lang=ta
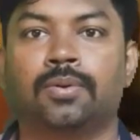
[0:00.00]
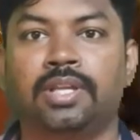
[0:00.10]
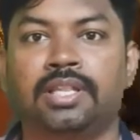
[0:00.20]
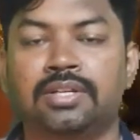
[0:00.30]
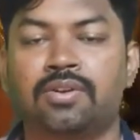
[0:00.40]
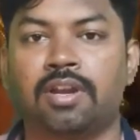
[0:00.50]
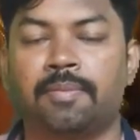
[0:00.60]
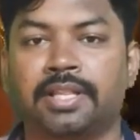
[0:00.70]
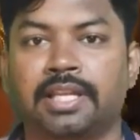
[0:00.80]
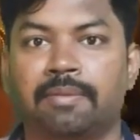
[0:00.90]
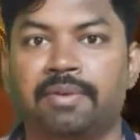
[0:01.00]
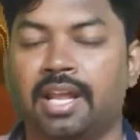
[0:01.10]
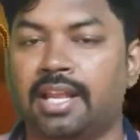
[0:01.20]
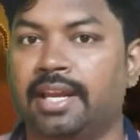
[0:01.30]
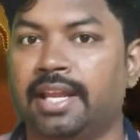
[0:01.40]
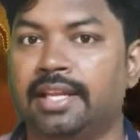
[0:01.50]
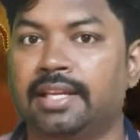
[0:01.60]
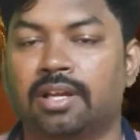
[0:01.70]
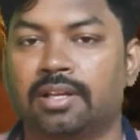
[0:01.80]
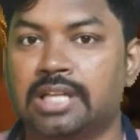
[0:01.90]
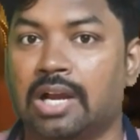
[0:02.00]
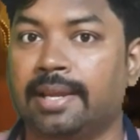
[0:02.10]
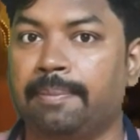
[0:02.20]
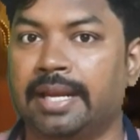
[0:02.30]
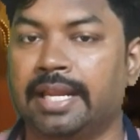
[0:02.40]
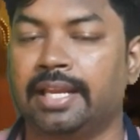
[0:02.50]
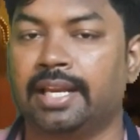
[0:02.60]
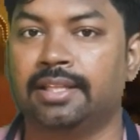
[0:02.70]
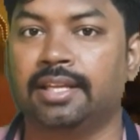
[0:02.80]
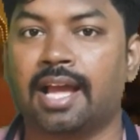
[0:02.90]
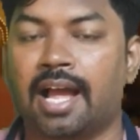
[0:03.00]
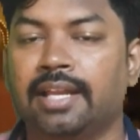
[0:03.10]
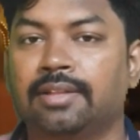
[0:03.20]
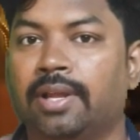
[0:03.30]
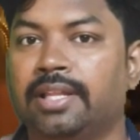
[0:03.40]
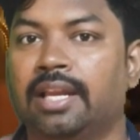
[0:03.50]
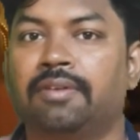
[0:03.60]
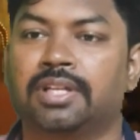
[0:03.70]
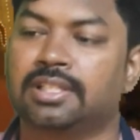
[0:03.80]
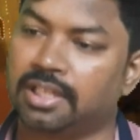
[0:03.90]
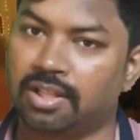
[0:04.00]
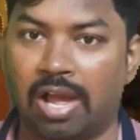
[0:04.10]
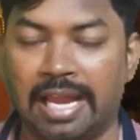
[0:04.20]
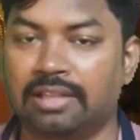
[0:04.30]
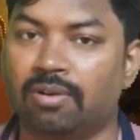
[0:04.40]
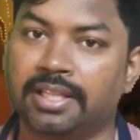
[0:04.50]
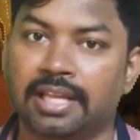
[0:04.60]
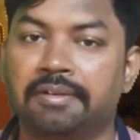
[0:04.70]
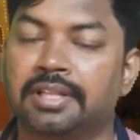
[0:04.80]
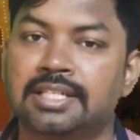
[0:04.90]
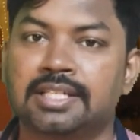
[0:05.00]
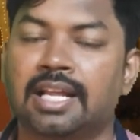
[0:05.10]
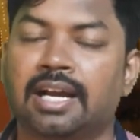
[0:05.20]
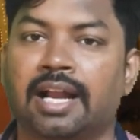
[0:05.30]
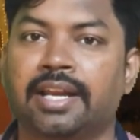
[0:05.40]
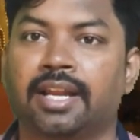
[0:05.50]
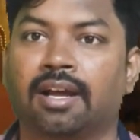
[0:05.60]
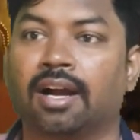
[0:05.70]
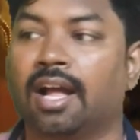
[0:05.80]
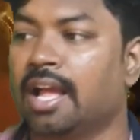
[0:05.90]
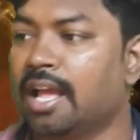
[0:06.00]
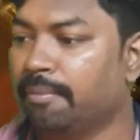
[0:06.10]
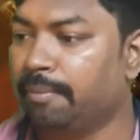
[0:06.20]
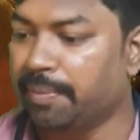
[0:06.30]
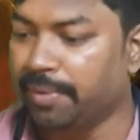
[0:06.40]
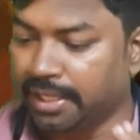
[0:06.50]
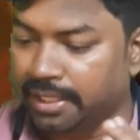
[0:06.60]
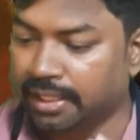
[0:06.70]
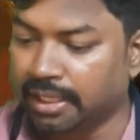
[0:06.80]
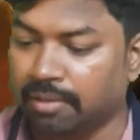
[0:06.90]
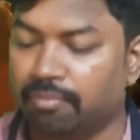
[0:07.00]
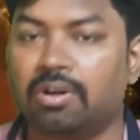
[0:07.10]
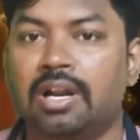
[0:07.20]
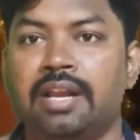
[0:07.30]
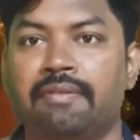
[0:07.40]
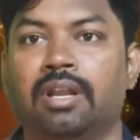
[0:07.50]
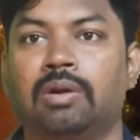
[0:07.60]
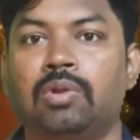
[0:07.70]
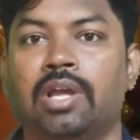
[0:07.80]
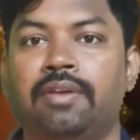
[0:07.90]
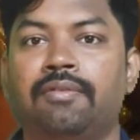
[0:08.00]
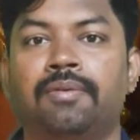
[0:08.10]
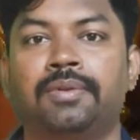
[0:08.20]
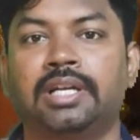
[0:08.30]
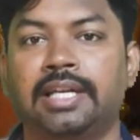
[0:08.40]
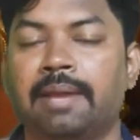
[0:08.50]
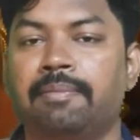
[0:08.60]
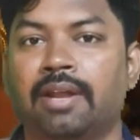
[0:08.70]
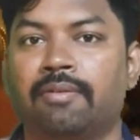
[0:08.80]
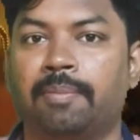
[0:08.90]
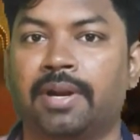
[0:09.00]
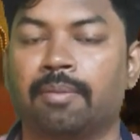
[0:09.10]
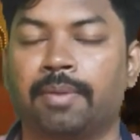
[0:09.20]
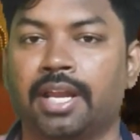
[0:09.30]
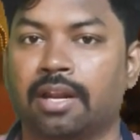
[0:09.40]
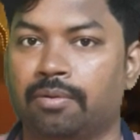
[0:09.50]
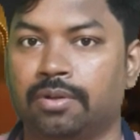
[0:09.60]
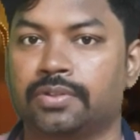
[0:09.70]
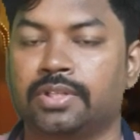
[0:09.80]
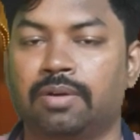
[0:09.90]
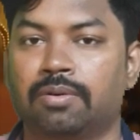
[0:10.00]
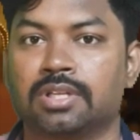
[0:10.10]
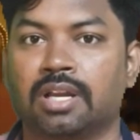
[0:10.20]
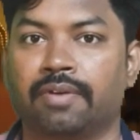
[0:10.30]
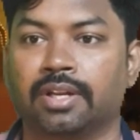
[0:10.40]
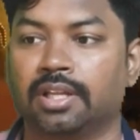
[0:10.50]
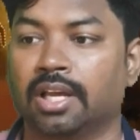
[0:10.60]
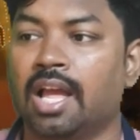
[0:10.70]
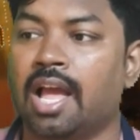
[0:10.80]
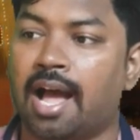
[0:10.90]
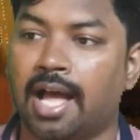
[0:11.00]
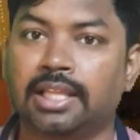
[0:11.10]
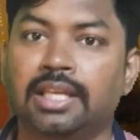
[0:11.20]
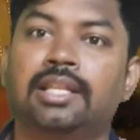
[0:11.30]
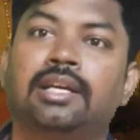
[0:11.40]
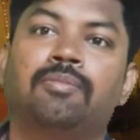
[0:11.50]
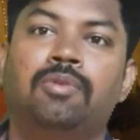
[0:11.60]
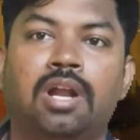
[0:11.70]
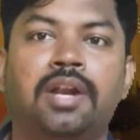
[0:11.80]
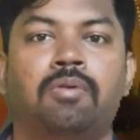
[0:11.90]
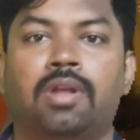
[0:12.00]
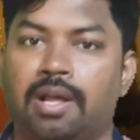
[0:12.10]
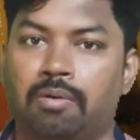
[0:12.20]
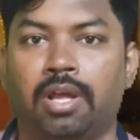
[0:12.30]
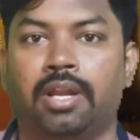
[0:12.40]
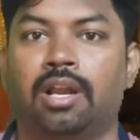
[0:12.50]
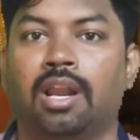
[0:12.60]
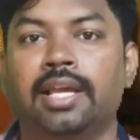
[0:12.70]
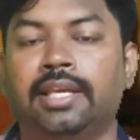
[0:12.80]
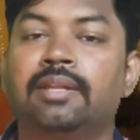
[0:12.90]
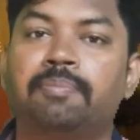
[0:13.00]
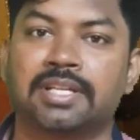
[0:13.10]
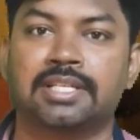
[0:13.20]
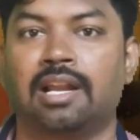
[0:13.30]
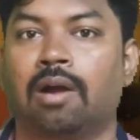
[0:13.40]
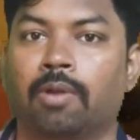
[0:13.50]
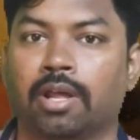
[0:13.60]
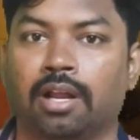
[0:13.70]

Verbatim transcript: ஸோ இந்த ஷாட்டில் பார்த்தீங்க அப்படின்னா அதில் என்ன எழுதி பேட்டைன்னு எழுதி ஆயிரத்தி தொள்ளாயிரத்தி எழுபத்தஞ்சு இது ஆயிரத்தி தொள்ளாயிரத்தி எழுபத்தஞ்சுன்னு தான் காட்டியிருக்காங்க மேபி இதுக்கு முன்னாடி வரக்கூடிய இவங்க வந்து டைம் ட்ராவல் பண்ணுற மாதிரியான ஒரு சீக்வன்ஸ்லாம் வருது அது இதுக்கு முன்னாடி உள்ளதாக கூட இருக்கலாம் இது ப்ரெசென்ட் கூட